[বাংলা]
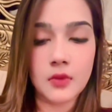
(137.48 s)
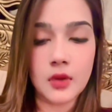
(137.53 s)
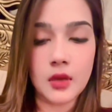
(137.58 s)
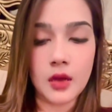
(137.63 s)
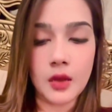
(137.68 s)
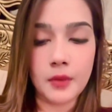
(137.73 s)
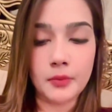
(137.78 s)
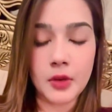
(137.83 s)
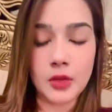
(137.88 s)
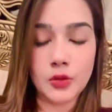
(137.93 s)

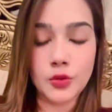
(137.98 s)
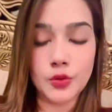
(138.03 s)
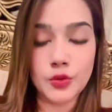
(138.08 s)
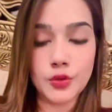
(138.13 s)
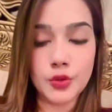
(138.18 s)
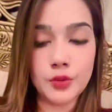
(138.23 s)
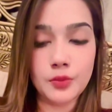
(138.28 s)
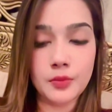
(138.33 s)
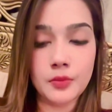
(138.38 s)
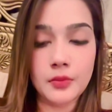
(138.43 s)
আমরা
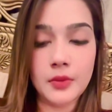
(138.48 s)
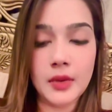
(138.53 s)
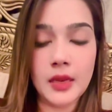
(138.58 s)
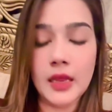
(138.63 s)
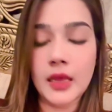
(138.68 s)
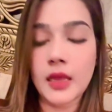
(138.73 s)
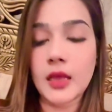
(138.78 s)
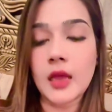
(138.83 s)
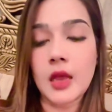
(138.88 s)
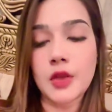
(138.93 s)
দুজন
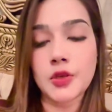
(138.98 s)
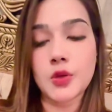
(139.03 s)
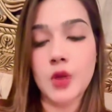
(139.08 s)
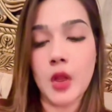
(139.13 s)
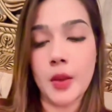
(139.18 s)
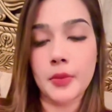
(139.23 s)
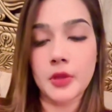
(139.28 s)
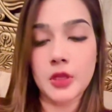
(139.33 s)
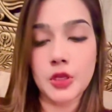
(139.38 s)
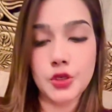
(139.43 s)
মিলেই আসলে
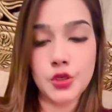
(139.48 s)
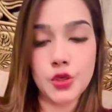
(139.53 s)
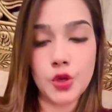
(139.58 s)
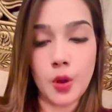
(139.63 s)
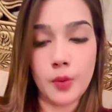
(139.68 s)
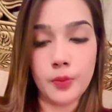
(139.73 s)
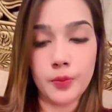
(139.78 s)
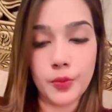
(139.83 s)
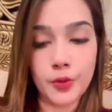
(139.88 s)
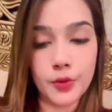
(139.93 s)
আমাদের
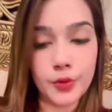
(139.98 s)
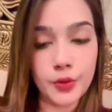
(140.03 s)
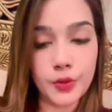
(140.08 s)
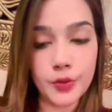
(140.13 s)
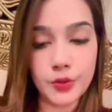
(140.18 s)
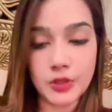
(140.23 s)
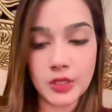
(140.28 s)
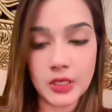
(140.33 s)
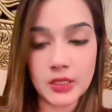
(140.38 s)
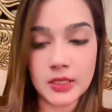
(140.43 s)
সম্পর্ক
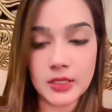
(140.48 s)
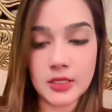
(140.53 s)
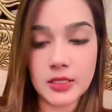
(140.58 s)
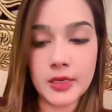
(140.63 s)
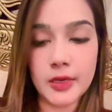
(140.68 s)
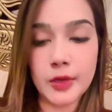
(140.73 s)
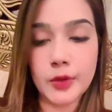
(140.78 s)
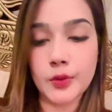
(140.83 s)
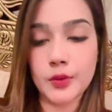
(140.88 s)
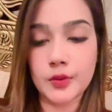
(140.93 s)
যেটা
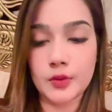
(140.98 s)
ছিল